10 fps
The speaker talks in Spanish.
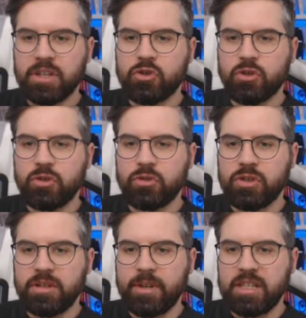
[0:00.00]
porque son
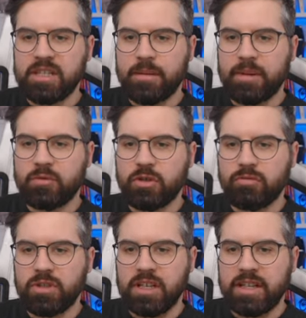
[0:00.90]
dos niveles que vamos
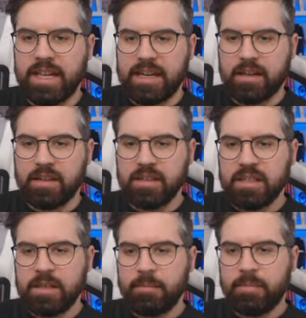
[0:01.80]
a utilizar
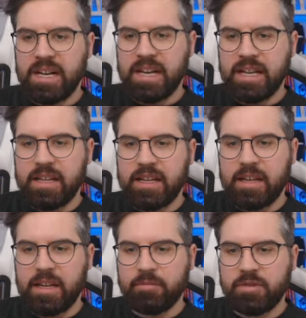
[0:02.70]
para
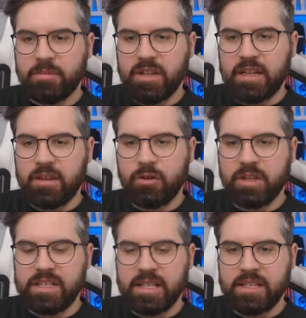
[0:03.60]
la
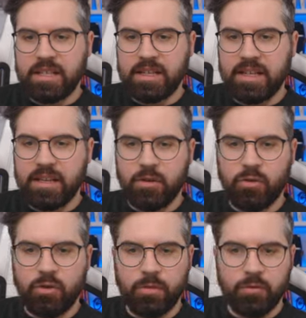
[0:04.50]
optimización de esta estrategia.
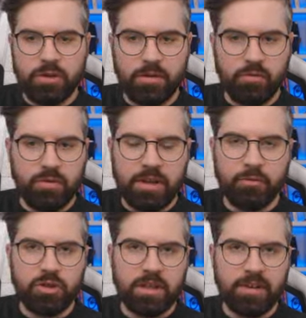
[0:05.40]
No lo hemos, nunca
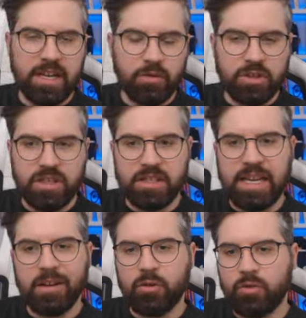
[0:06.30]
hemos trabajado así.
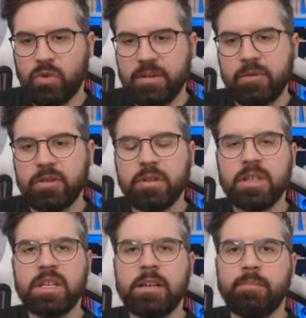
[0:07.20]
Es algo nuevo,
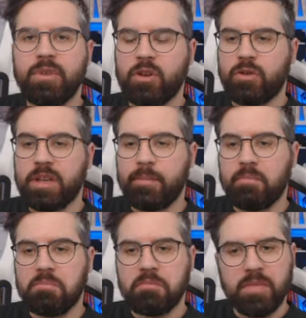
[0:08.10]
pero
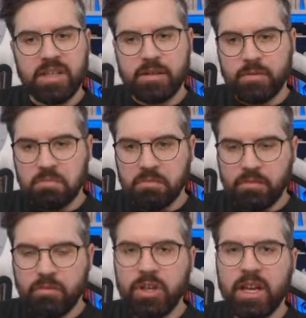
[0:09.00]
que es
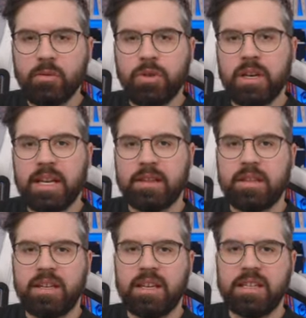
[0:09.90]
muy
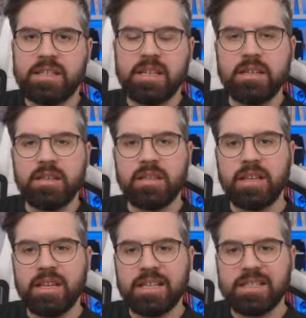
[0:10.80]
alucinante en este
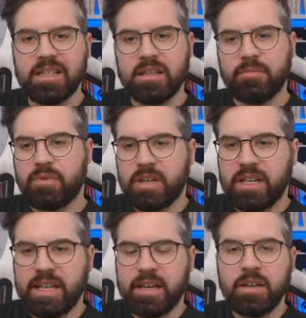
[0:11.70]
índice y en esta
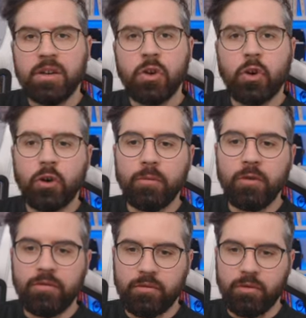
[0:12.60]
temporalidad
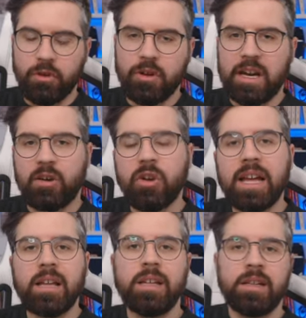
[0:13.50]
cómo funciona
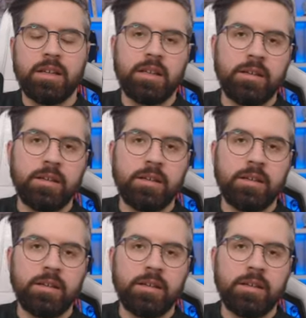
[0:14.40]
ahora.